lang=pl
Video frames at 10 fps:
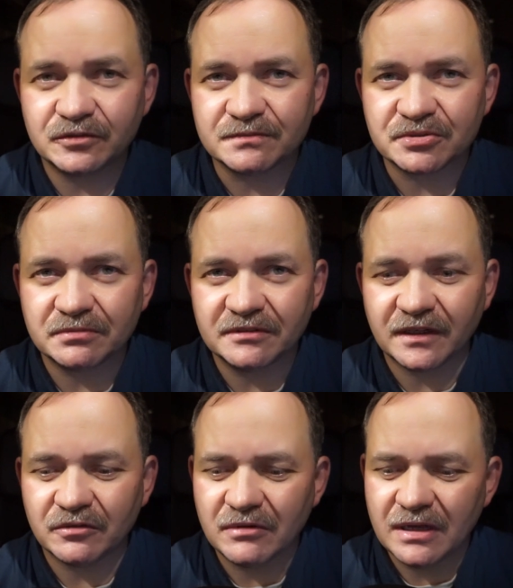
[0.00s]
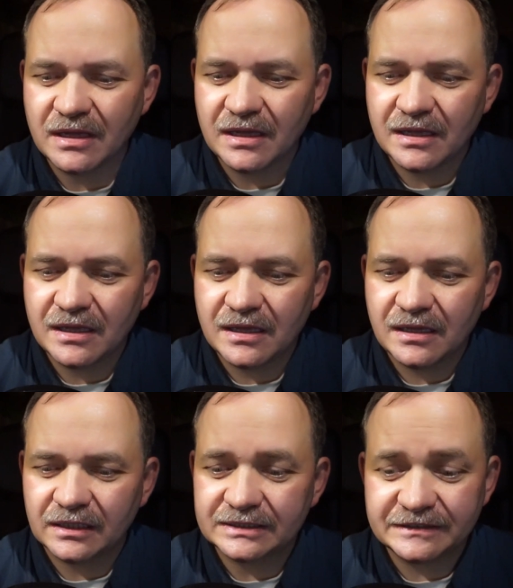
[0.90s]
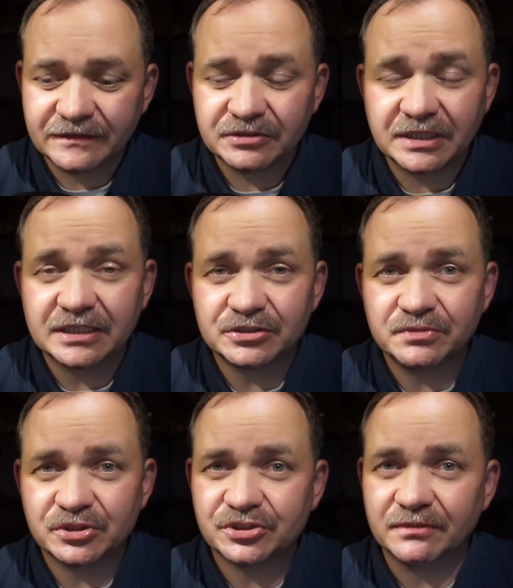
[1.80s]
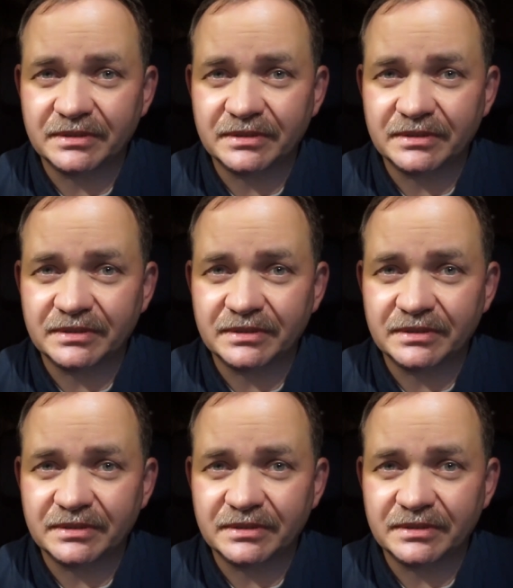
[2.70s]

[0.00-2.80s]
w którym przebywał. Nazywał się Kazimierz